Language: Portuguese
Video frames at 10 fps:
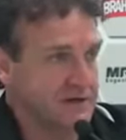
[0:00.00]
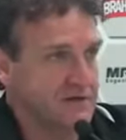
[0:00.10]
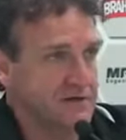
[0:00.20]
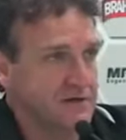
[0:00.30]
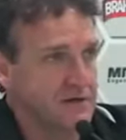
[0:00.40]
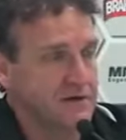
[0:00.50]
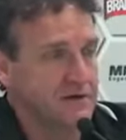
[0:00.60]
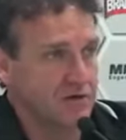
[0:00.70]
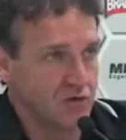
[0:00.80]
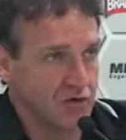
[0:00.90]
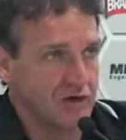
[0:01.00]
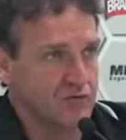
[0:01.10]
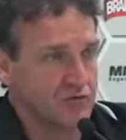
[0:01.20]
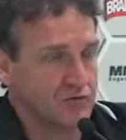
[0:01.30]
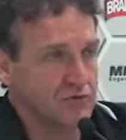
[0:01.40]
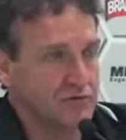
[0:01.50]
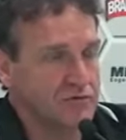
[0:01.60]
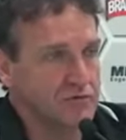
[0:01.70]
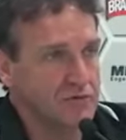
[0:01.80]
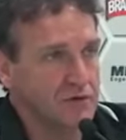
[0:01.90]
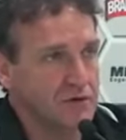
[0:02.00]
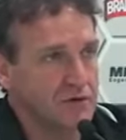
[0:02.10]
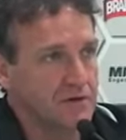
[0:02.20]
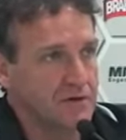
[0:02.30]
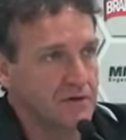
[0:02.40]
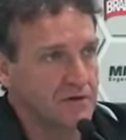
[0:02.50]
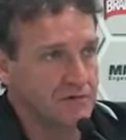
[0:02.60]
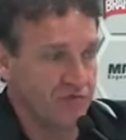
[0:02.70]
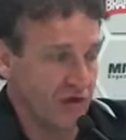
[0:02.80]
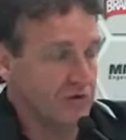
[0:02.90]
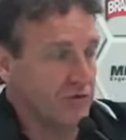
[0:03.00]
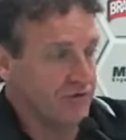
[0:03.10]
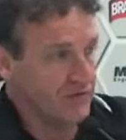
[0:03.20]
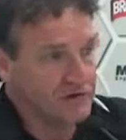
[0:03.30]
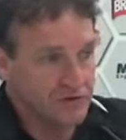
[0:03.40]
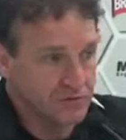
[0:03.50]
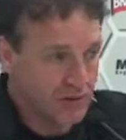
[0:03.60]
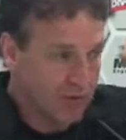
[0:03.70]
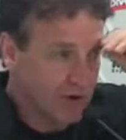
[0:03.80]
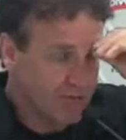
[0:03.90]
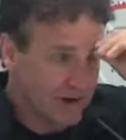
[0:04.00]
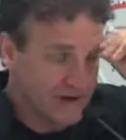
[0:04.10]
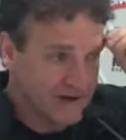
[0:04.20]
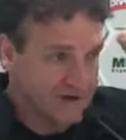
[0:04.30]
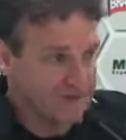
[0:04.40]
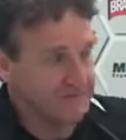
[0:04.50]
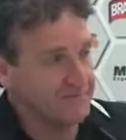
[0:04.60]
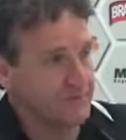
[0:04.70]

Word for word: né? correndo muito. Saiu na frente numa bola parada,